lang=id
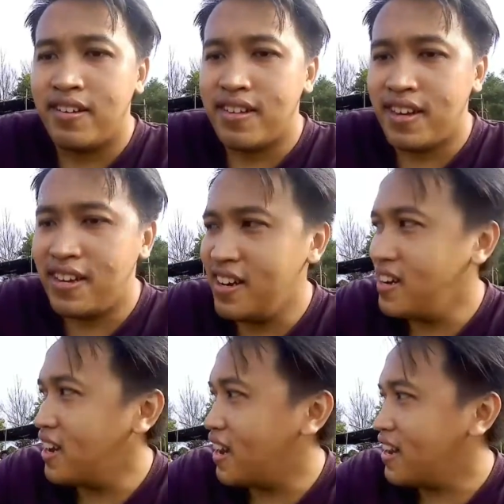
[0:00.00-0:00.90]
jadi ini
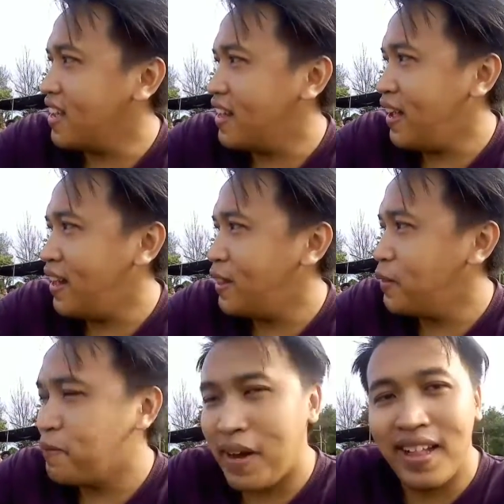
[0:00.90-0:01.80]
enggak
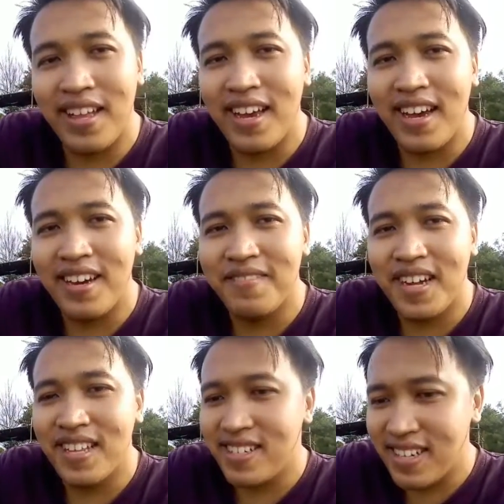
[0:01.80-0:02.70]
kelihatan pantai ya
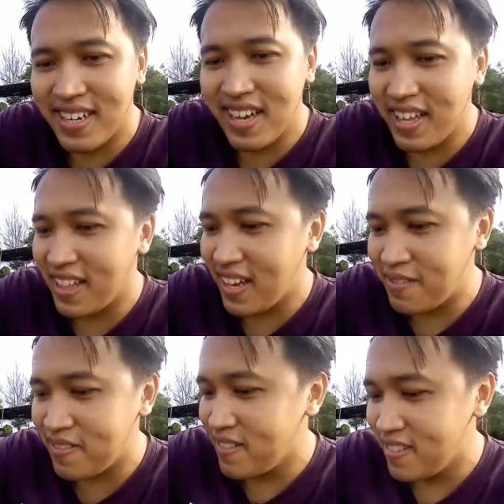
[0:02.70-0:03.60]
pasirnya hitam